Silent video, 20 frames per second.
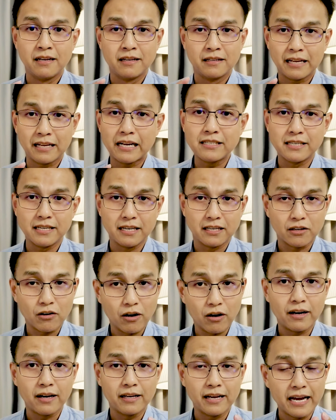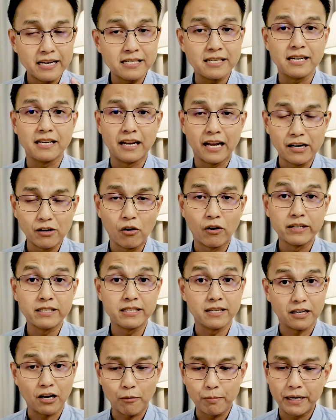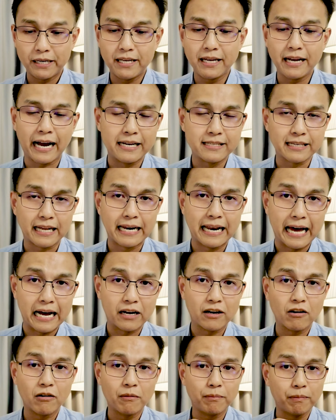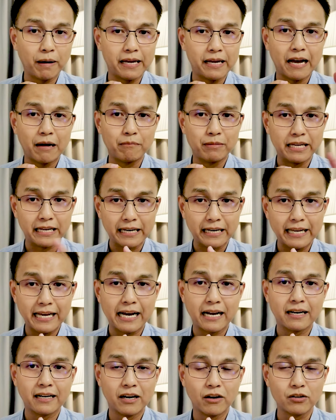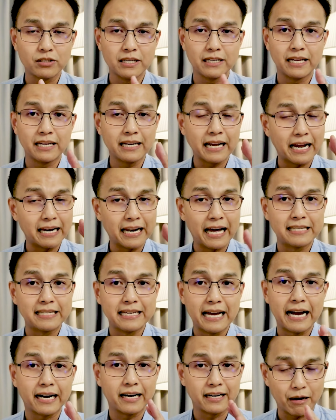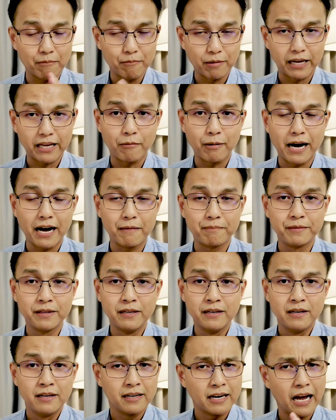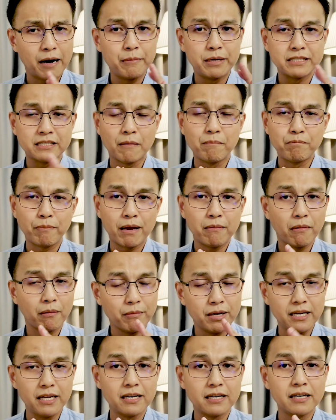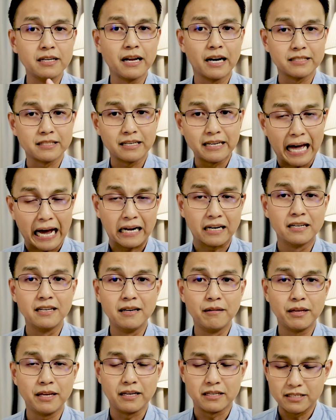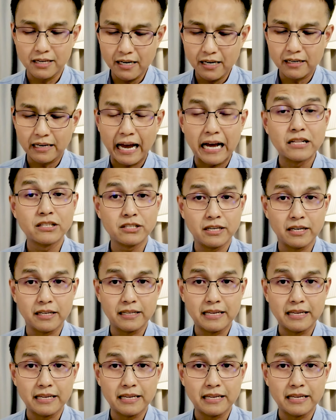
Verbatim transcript: ถ้าฉีดก็ให้ฉีดให้น้อยฉีดเข้าไปที่ไขสันหลังก็พยายามหลีกเลี่ยงเราก็จะเน้นการทานยากับทำกายภาพ ถ้ามันจำเป็นมันไม่ดีขึ้นอาจจะหนักขึ้นอีก เช่น การฉีด